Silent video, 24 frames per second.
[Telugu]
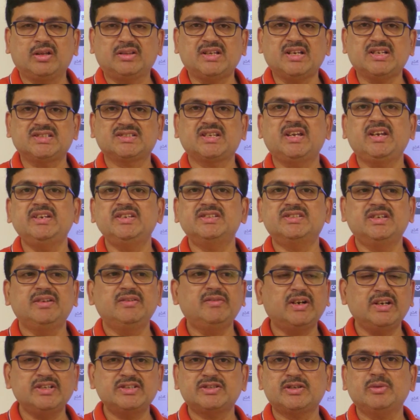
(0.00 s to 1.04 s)
తస్కరించి
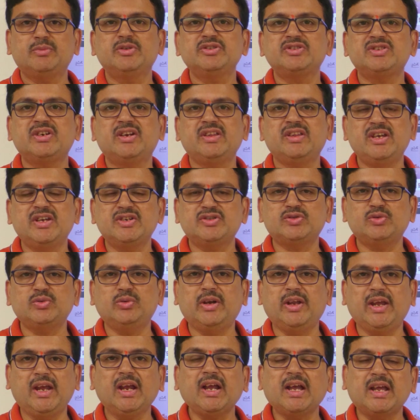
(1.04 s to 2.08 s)
వాడు ఇష్టం వచ్చినట్టు
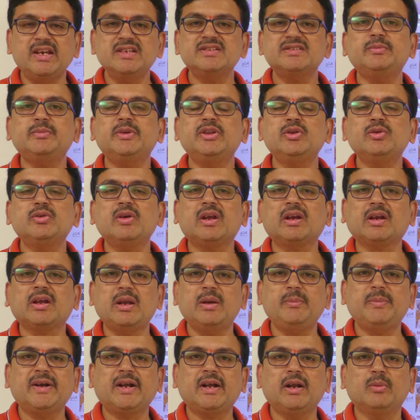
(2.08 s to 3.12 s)
చేస్తుంటే కనీసం ఎందుకు
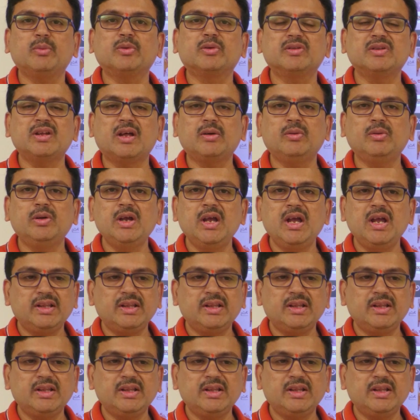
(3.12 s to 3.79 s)
కనిపెట్టలేకపోతున్నారు